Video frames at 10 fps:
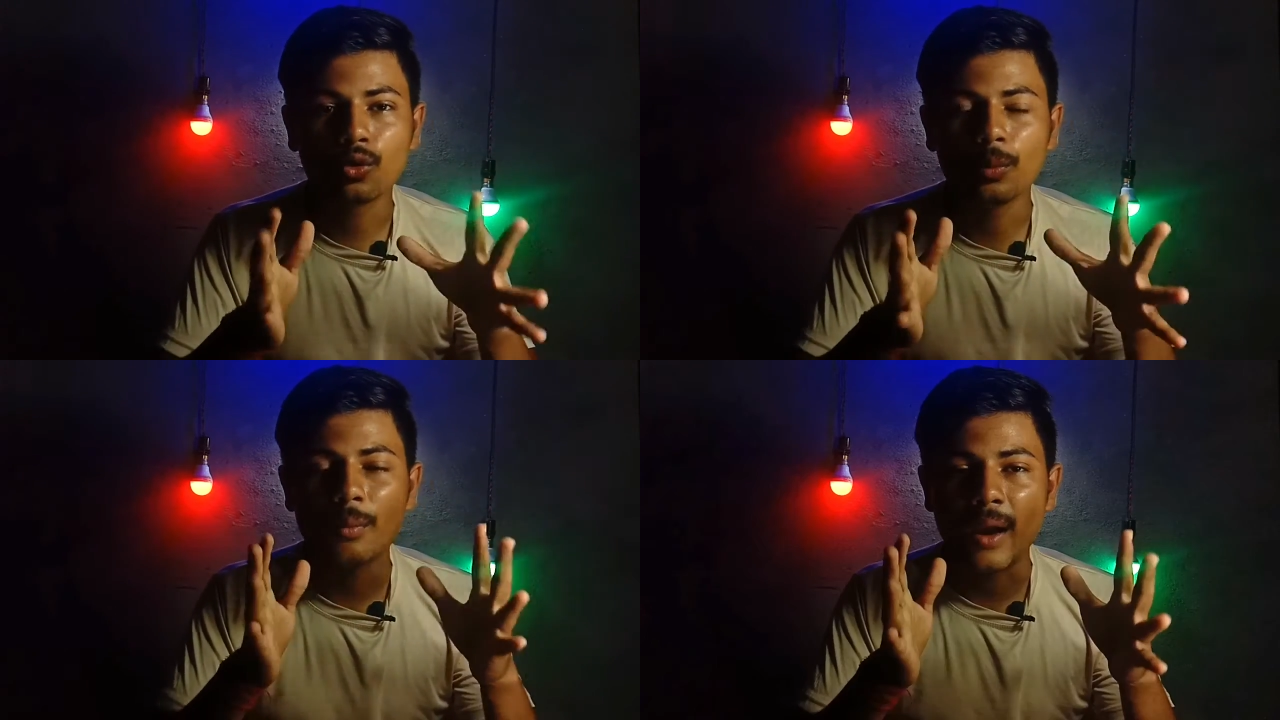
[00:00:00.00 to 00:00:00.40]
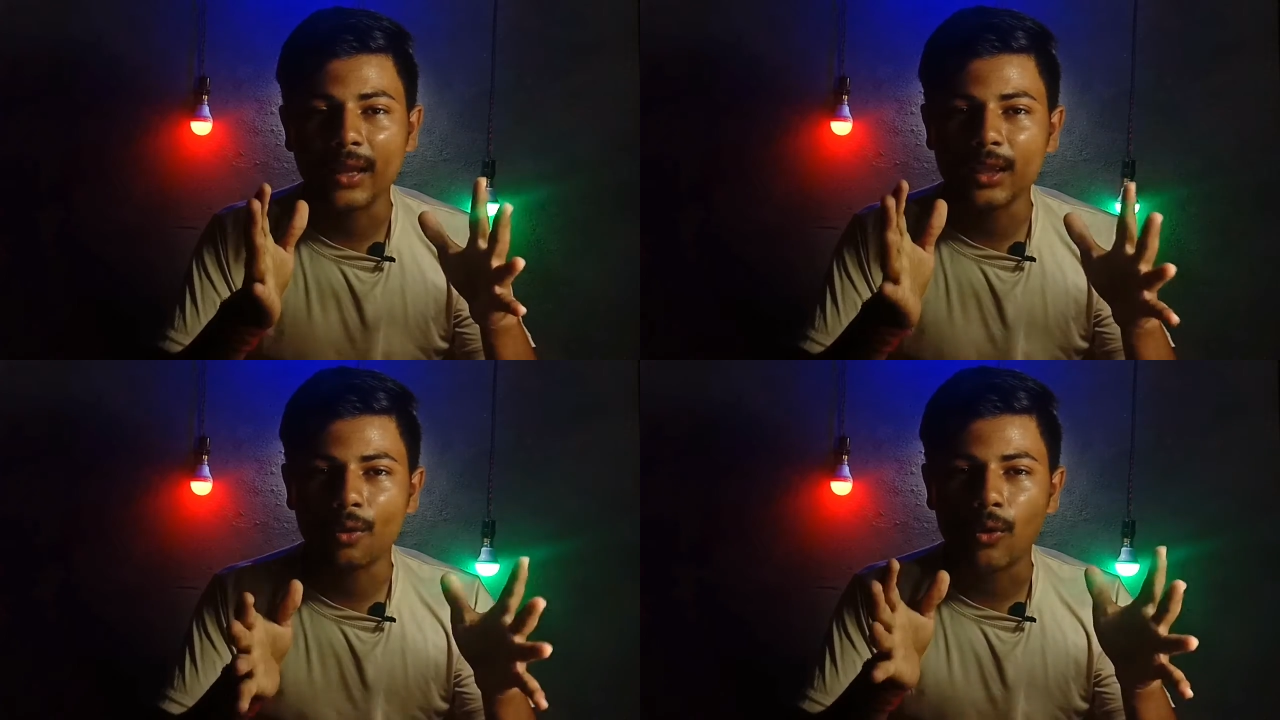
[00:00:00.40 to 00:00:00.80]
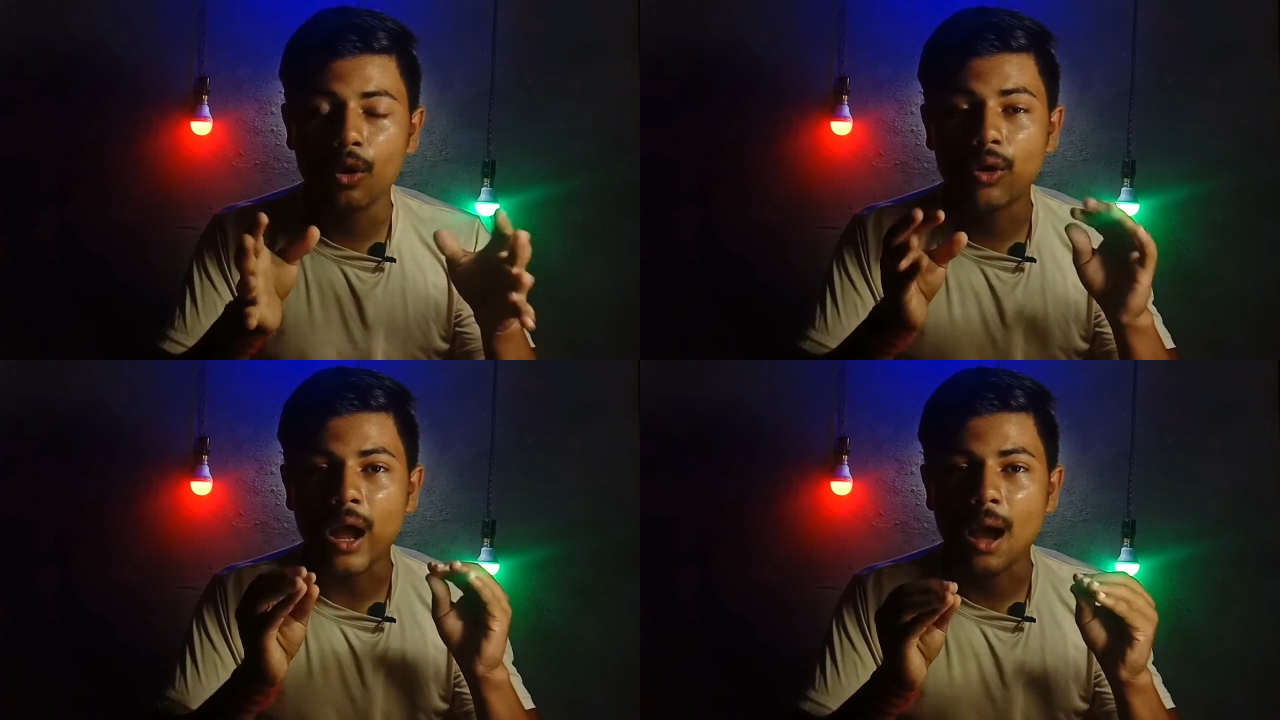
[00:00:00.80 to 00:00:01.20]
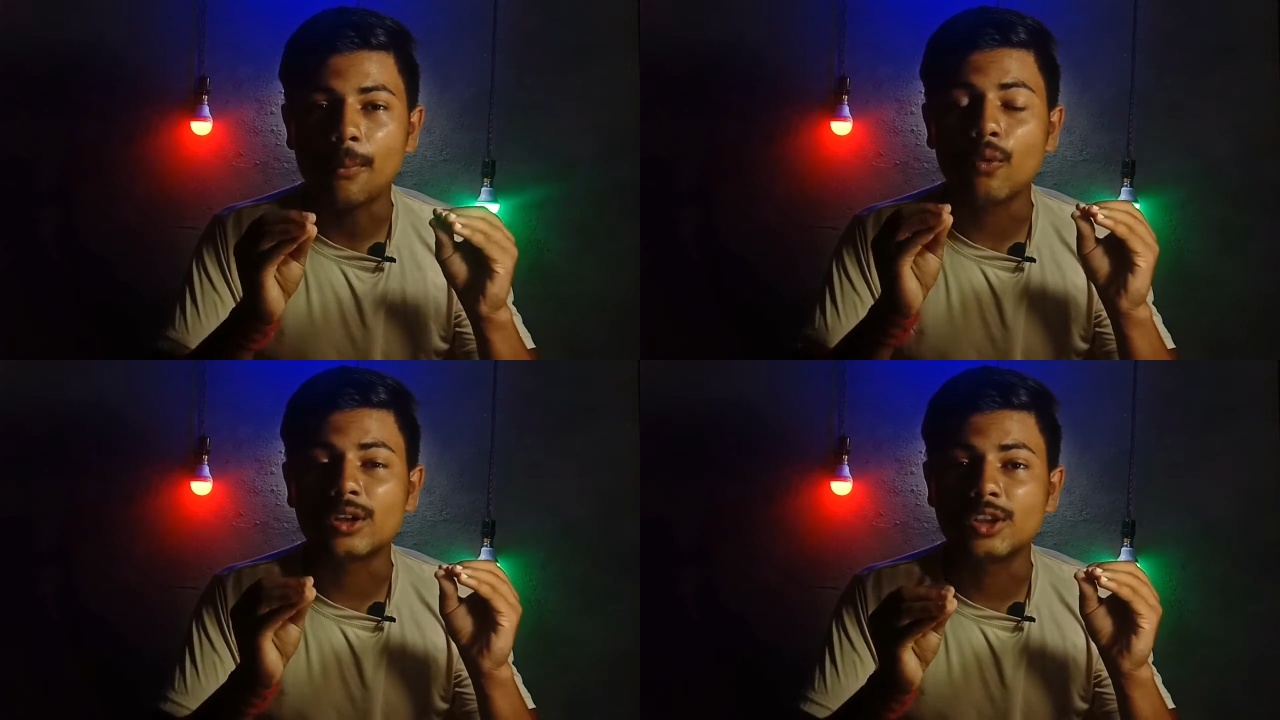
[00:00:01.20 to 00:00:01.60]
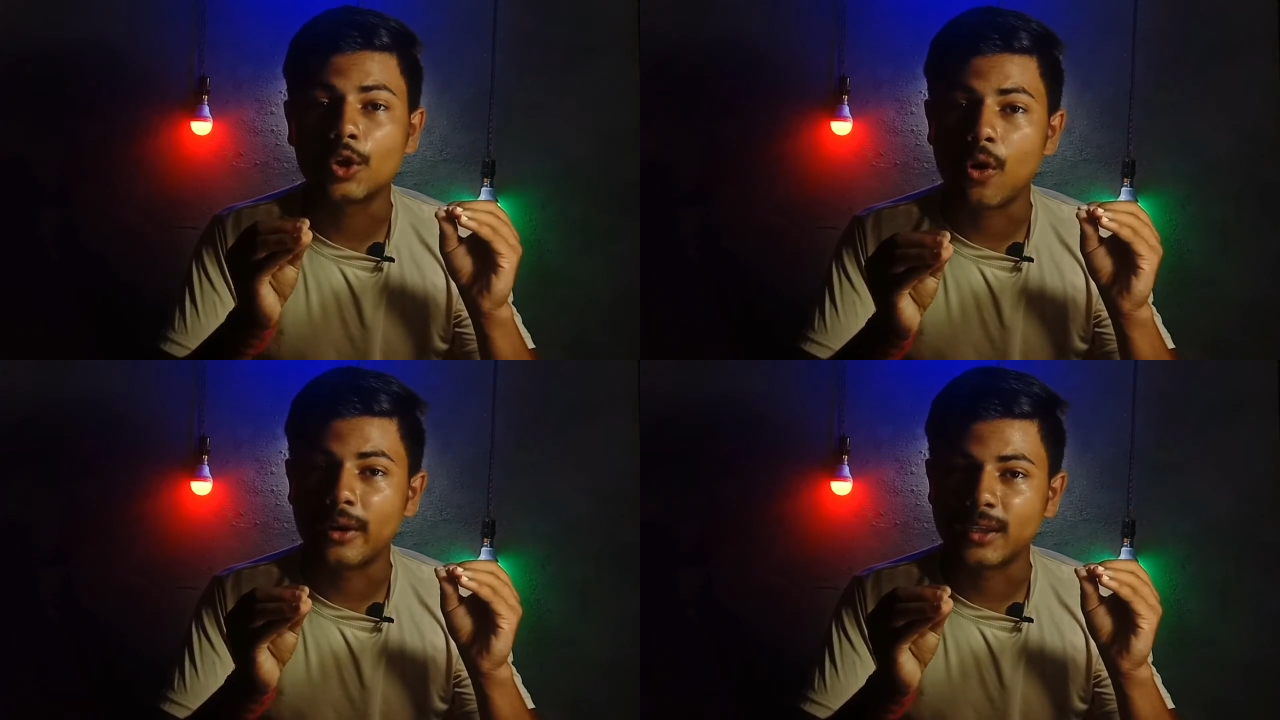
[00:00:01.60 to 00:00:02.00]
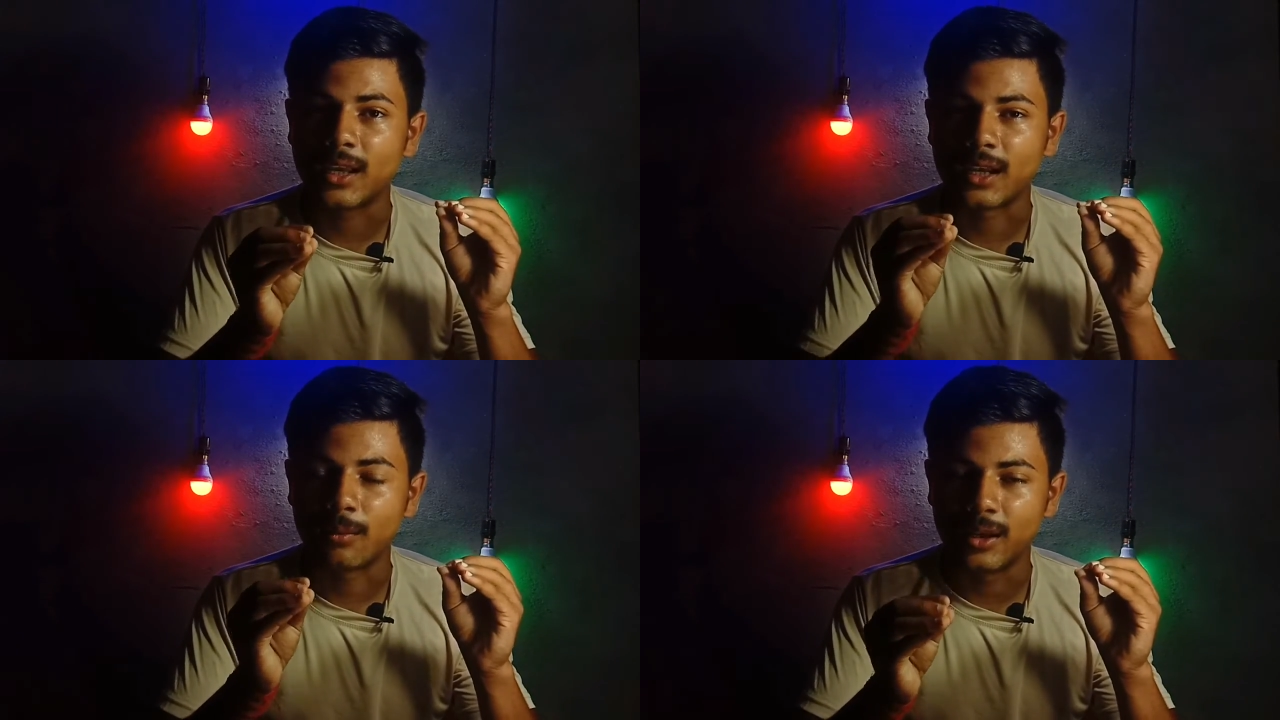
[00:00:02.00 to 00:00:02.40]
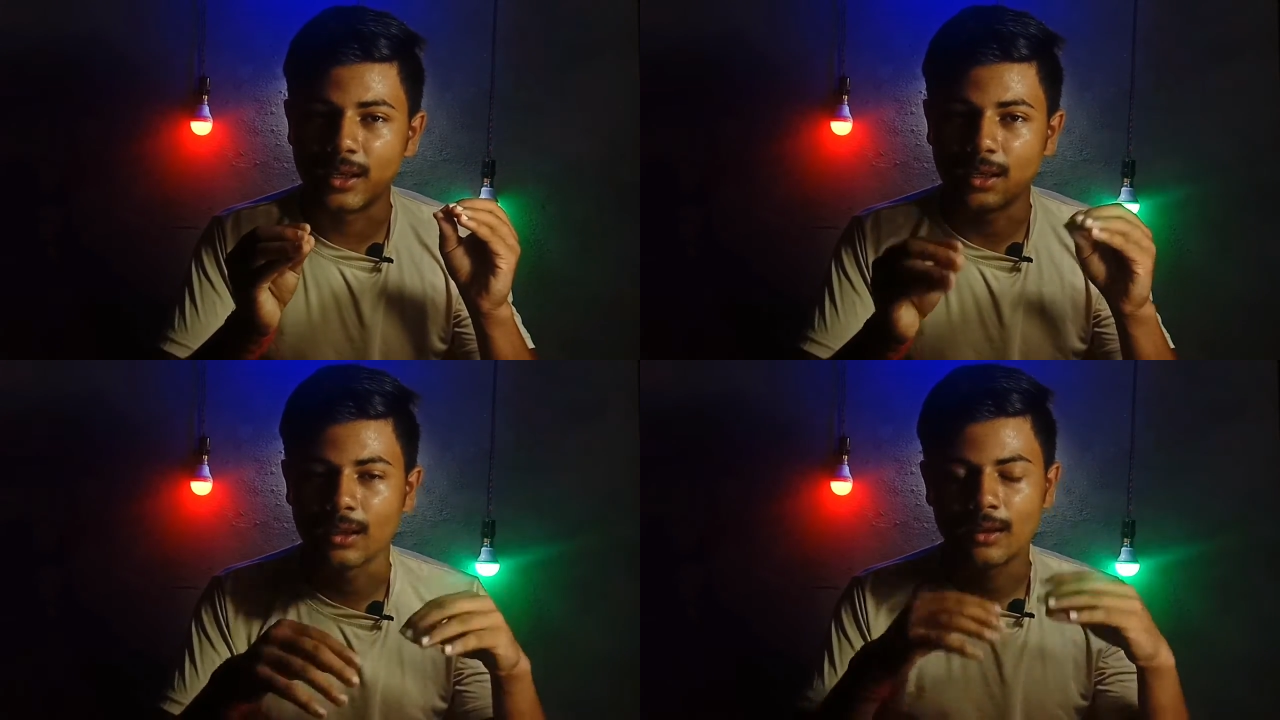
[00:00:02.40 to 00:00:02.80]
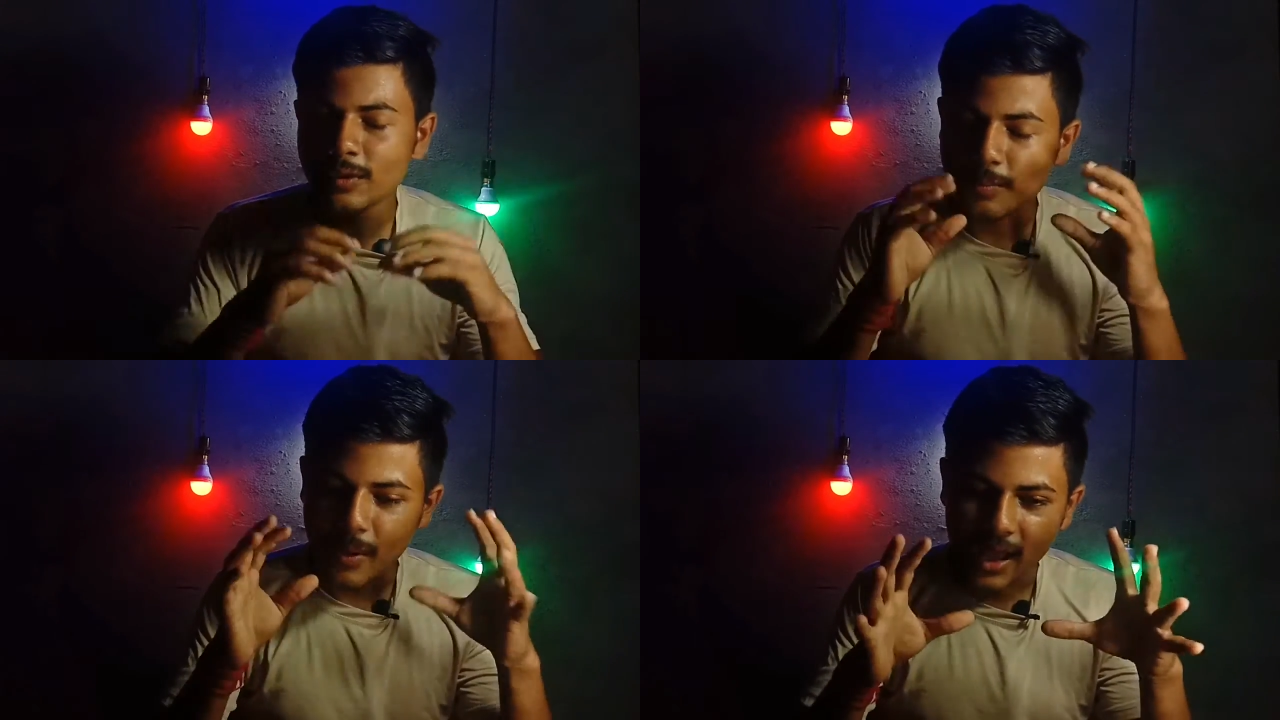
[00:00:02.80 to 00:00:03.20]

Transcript: तो भी बेहतर होगा और आपको अच्छी क्वालिटी देखने मिलेगी तो